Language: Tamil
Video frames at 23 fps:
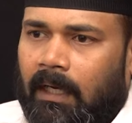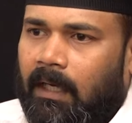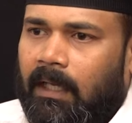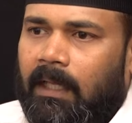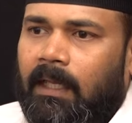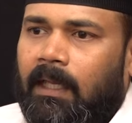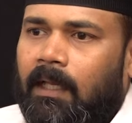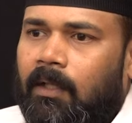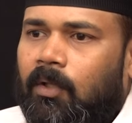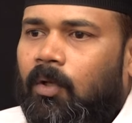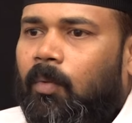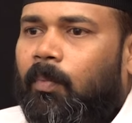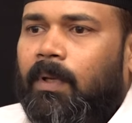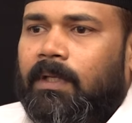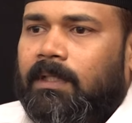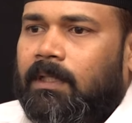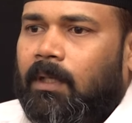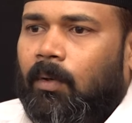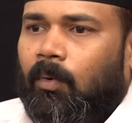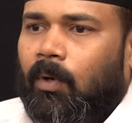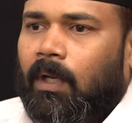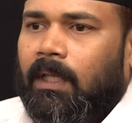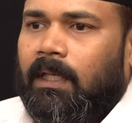நீ ஏதோ
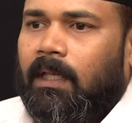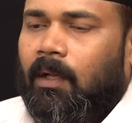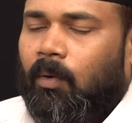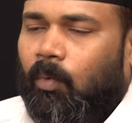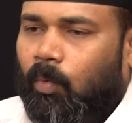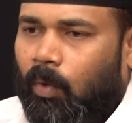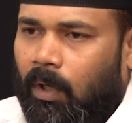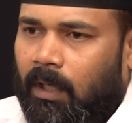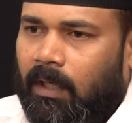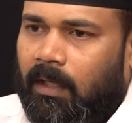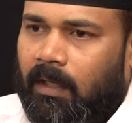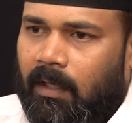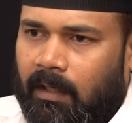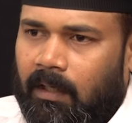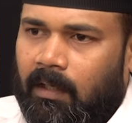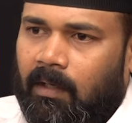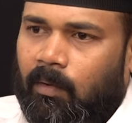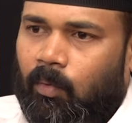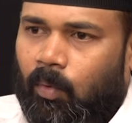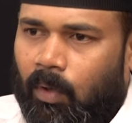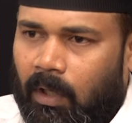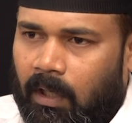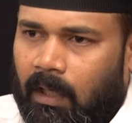பெருசாக உழைக்கல உனக்கு
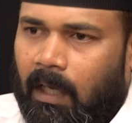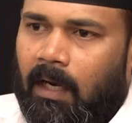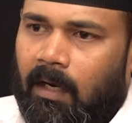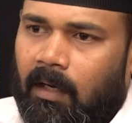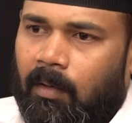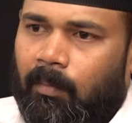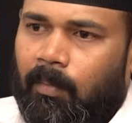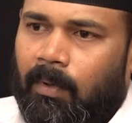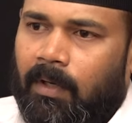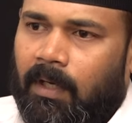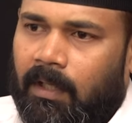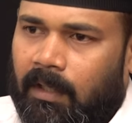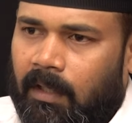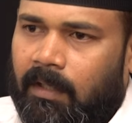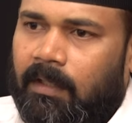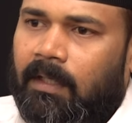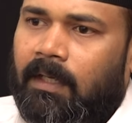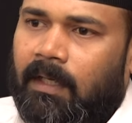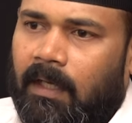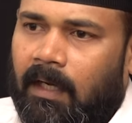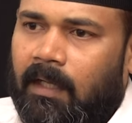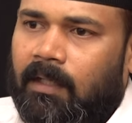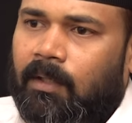உனக்கு
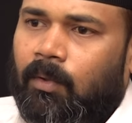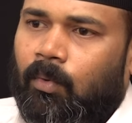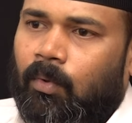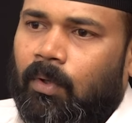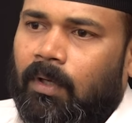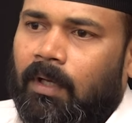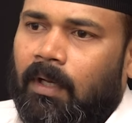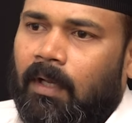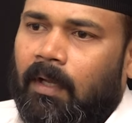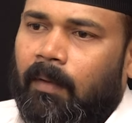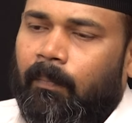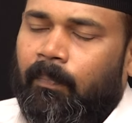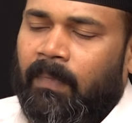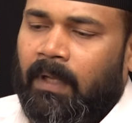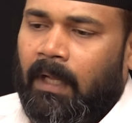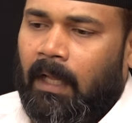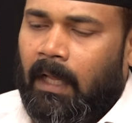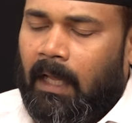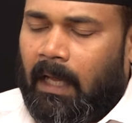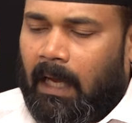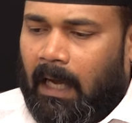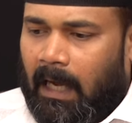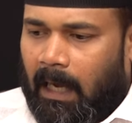அருளப்பட்டதுலேருந்து நீ எடுத்து கொடுக்குற
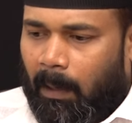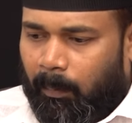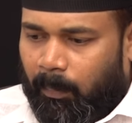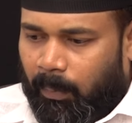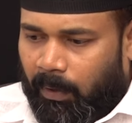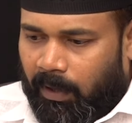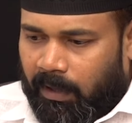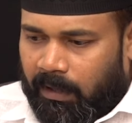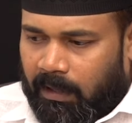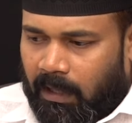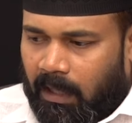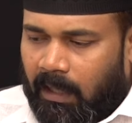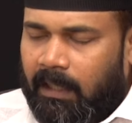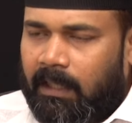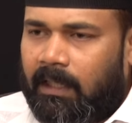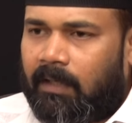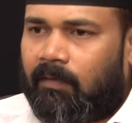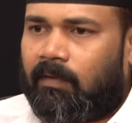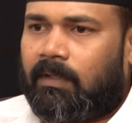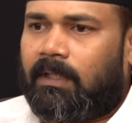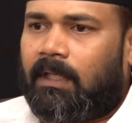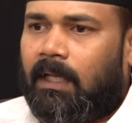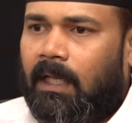அப்படி தான்
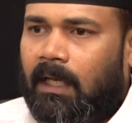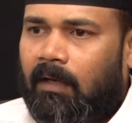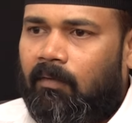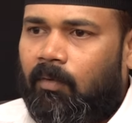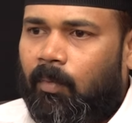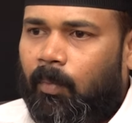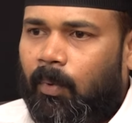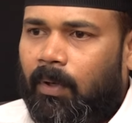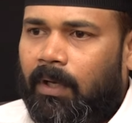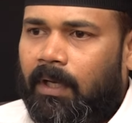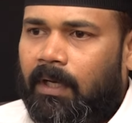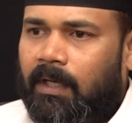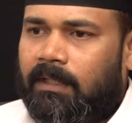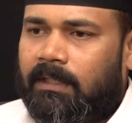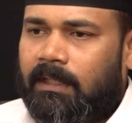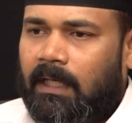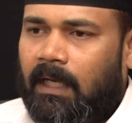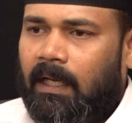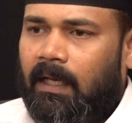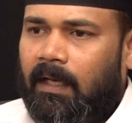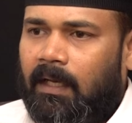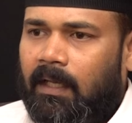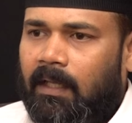இங்கே வந்து நிகழ்வு போயிட்டு
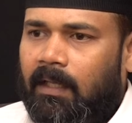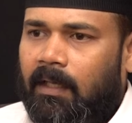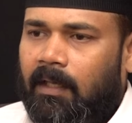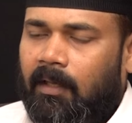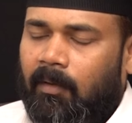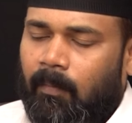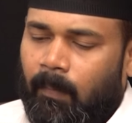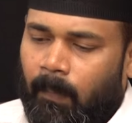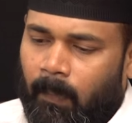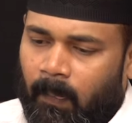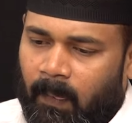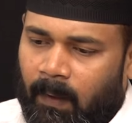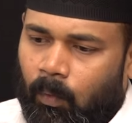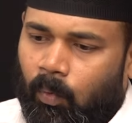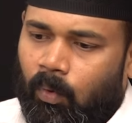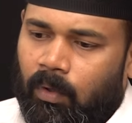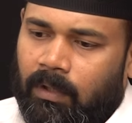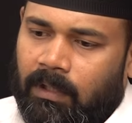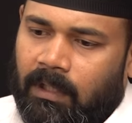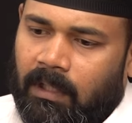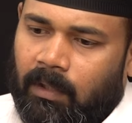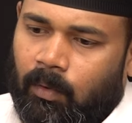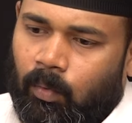இருந்துச்சானா இன்றைக்கி
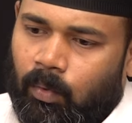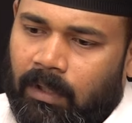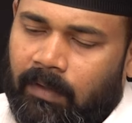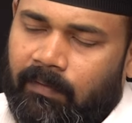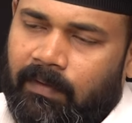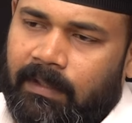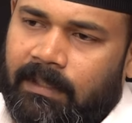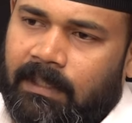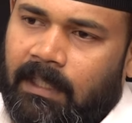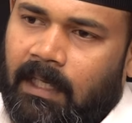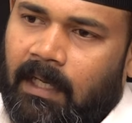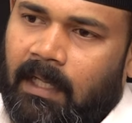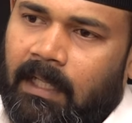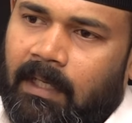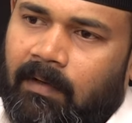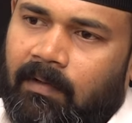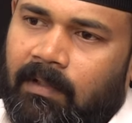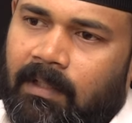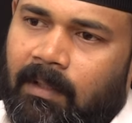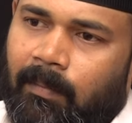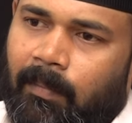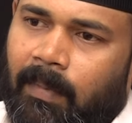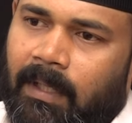ஒருத்தருக்கு உதவி செய்கிறதே
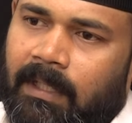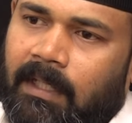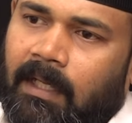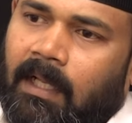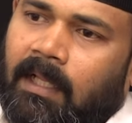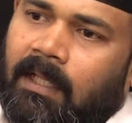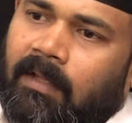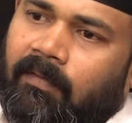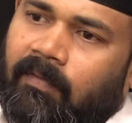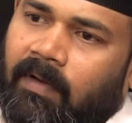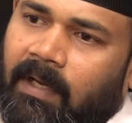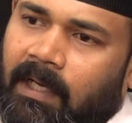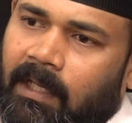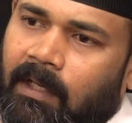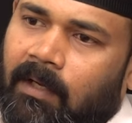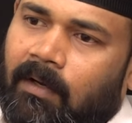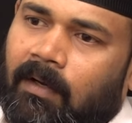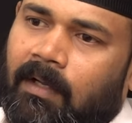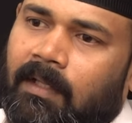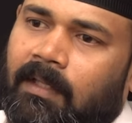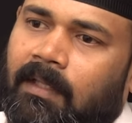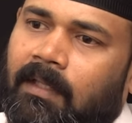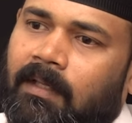வந்து பார்த்திங்கன்னா அதை வீடியோ
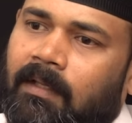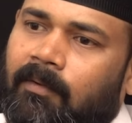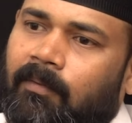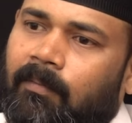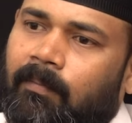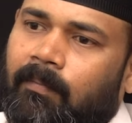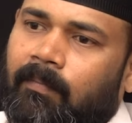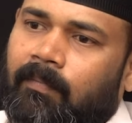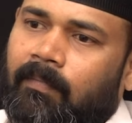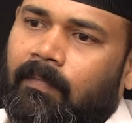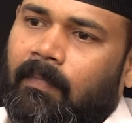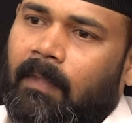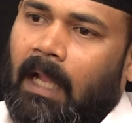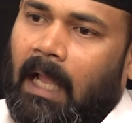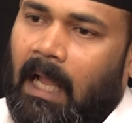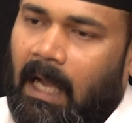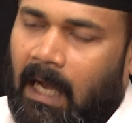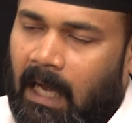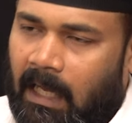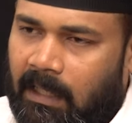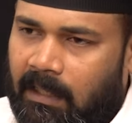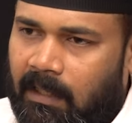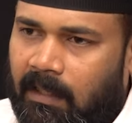எடுத்து
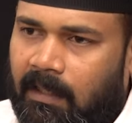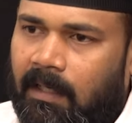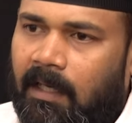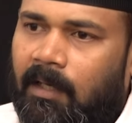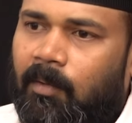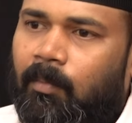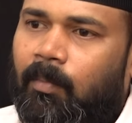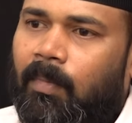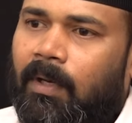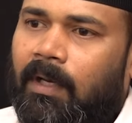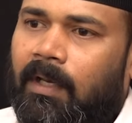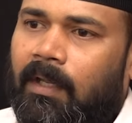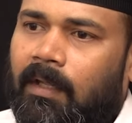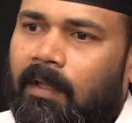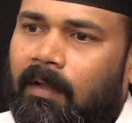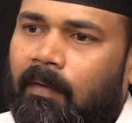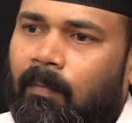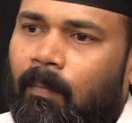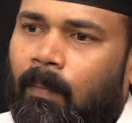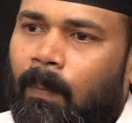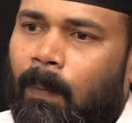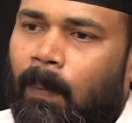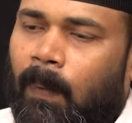அதை ட்ரெண்ட் பண்ணி
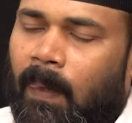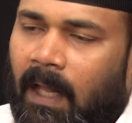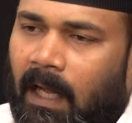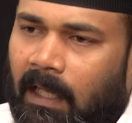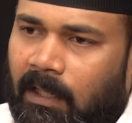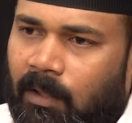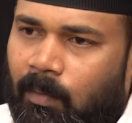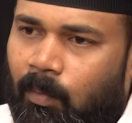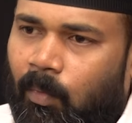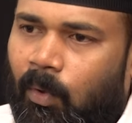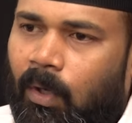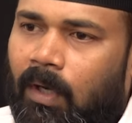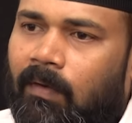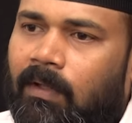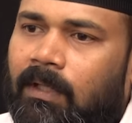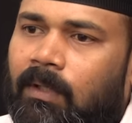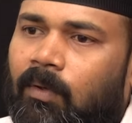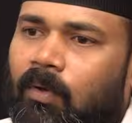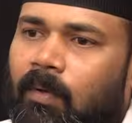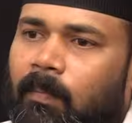அது மூலம் வந்து